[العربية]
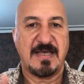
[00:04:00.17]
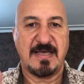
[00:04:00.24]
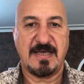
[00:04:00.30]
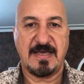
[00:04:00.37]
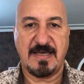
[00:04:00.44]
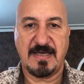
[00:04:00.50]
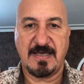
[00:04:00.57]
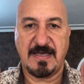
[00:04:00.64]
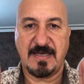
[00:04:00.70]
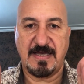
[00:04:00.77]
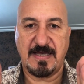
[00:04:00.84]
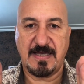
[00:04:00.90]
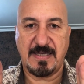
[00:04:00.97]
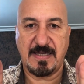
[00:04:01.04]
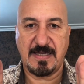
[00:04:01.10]

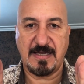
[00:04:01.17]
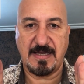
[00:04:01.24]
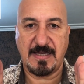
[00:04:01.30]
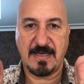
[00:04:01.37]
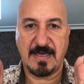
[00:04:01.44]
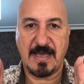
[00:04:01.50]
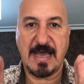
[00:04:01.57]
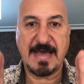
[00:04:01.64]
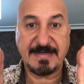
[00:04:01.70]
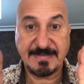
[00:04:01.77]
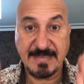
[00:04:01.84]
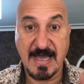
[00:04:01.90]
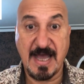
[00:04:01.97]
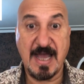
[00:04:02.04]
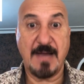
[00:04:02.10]
آه،
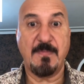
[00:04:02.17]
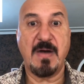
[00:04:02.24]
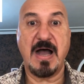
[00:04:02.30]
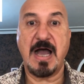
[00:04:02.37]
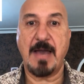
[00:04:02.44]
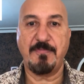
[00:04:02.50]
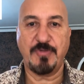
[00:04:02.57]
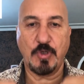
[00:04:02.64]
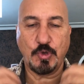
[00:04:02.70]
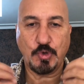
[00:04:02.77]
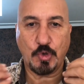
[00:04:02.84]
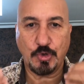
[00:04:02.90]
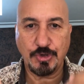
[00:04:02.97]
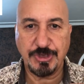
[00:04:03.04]
ارتاح ما ابذل جهد